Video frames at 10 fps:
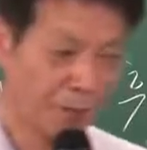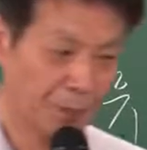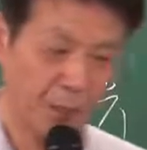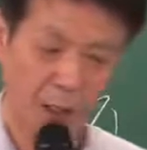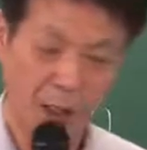
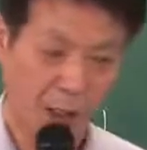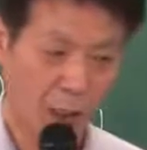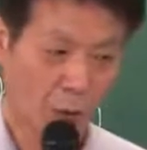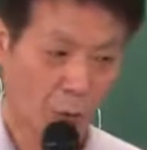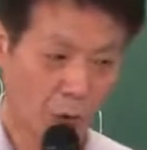네.
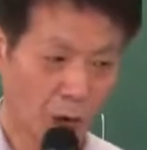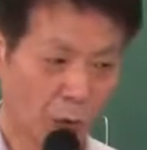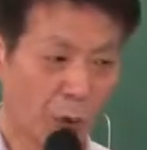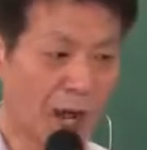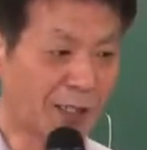
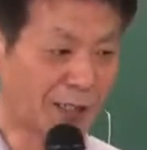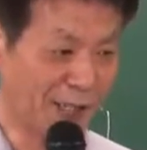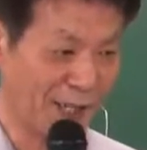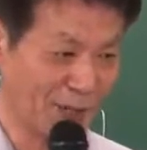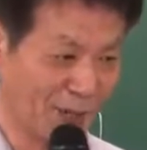
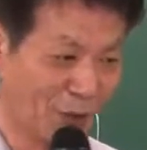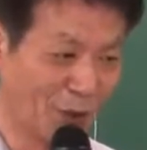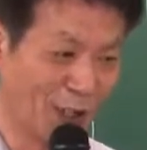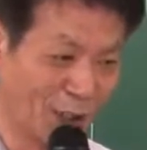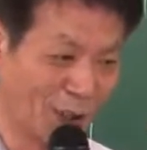요약집,
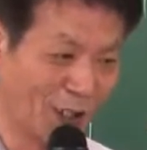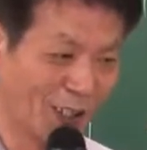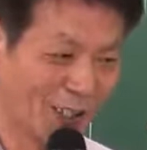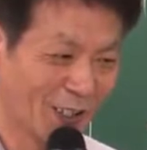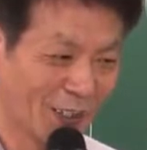언니.
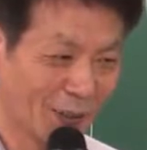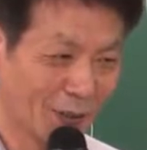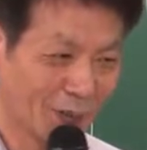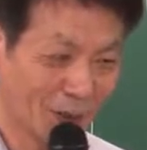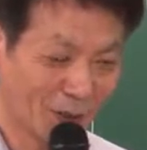
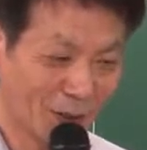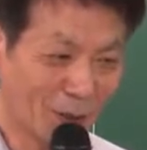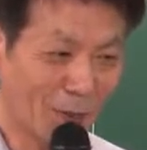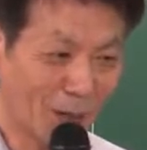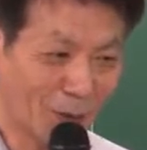그거
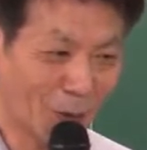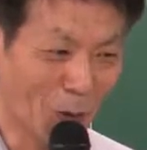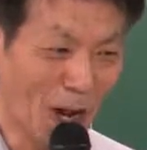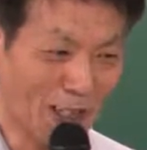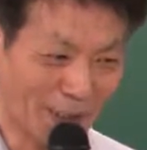말고
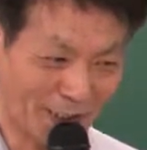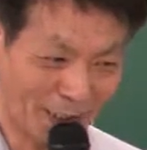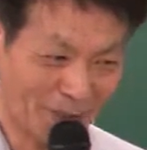요약집.